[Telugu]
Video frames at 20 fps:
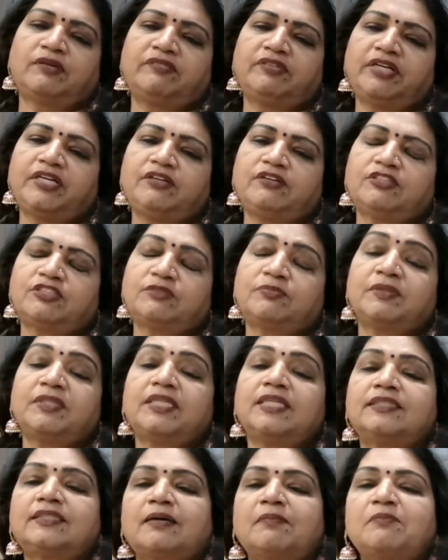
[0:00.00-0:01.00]
వీడియోస్
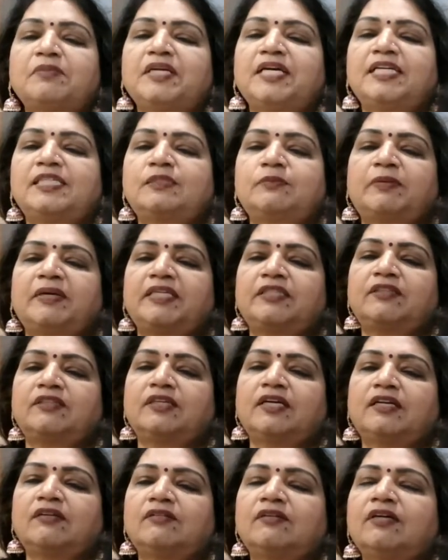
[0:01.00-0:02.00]
మీద తమ్మునేల్స్
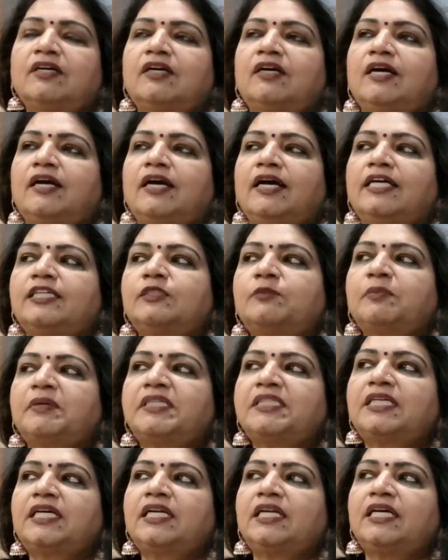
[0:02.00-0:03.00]
పెడుతున్నారు
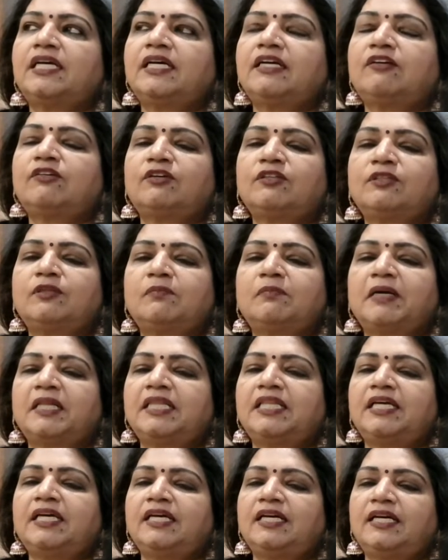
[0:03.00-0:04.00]
ఎస్పెషల్లీ
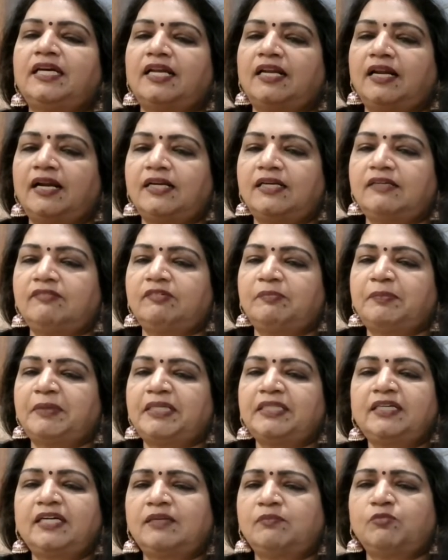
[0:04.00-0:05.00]
కొంతమంది ఎలాంటివి
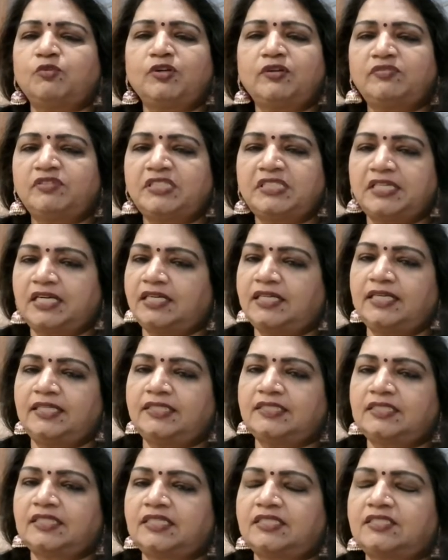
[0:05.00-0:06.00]
పెడితే ఇక్కడ మూడు విషయాలు నేను
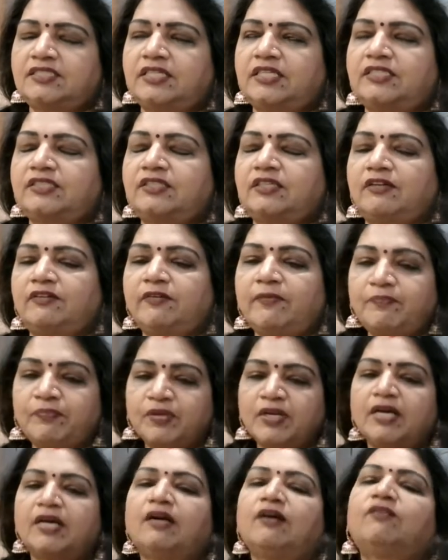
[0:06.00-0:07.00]
డిస్కస్ చేస్తాను
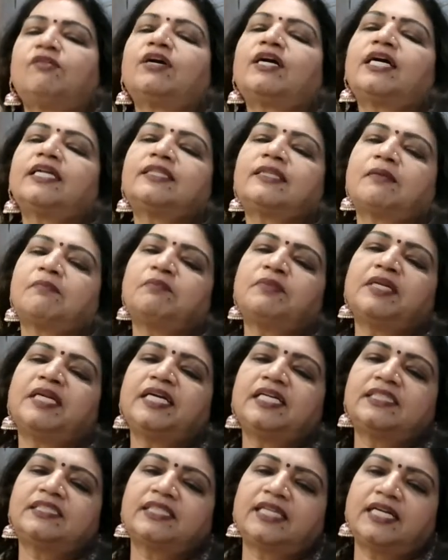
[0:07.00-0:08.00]
ఒక
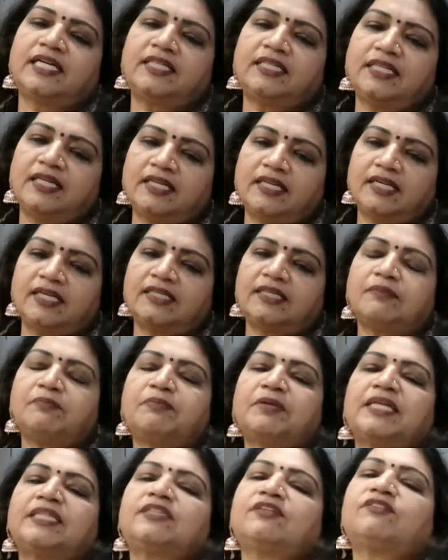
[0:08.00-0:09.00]
తమ్మునేల్స్ ఏంటి అని అంటే
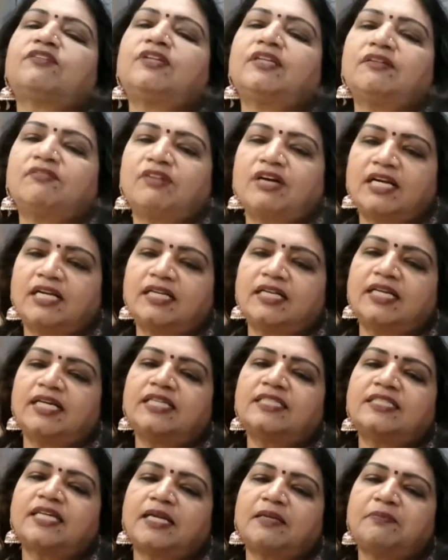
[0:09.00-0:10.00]
బ్రతికున్న వాళ్ళనే
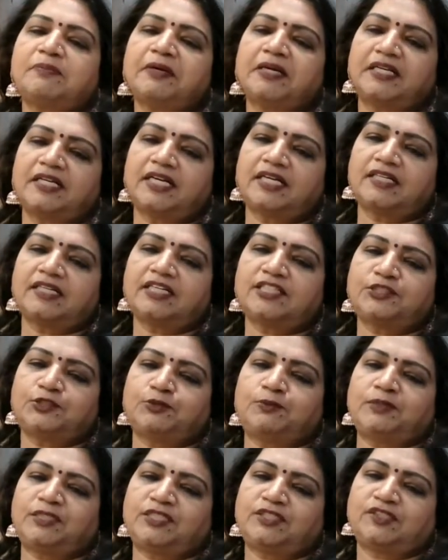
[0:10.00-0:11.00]
చనిపోయినట్టుగా
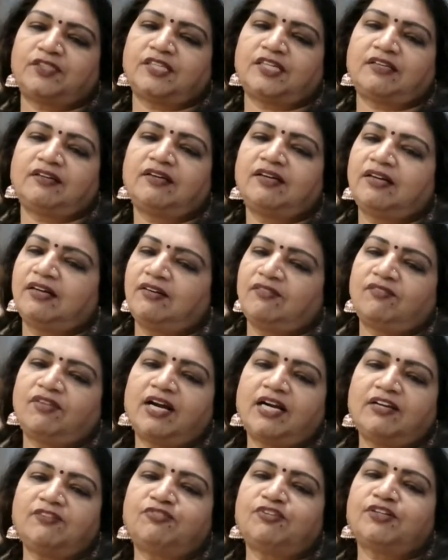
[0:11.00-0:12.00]
చూపిస్తున్నారు
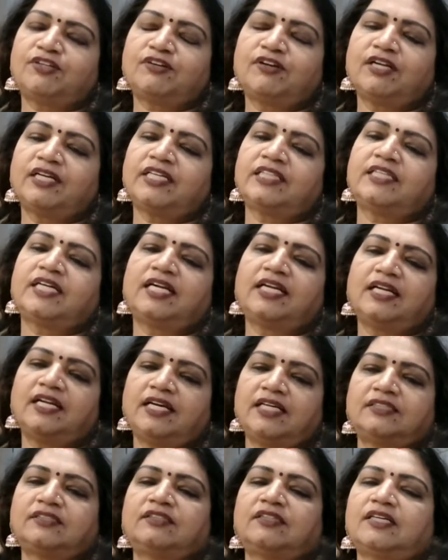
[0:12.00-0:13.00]
వాళ్ళ ఫోటోలకి
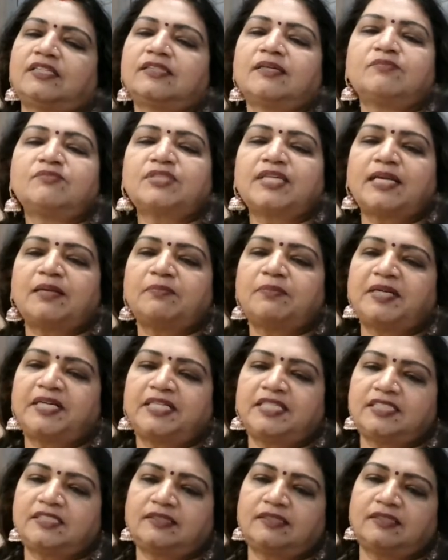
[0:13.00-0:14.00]
దండలేస్తున్నారు సమ్
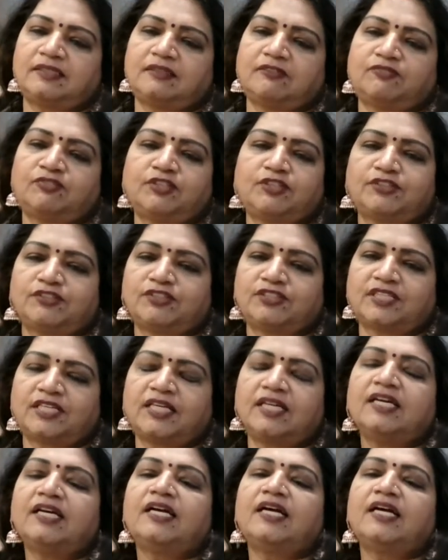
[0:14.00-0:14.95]
సెలబ్రిటీస్ ఫొటోస్కి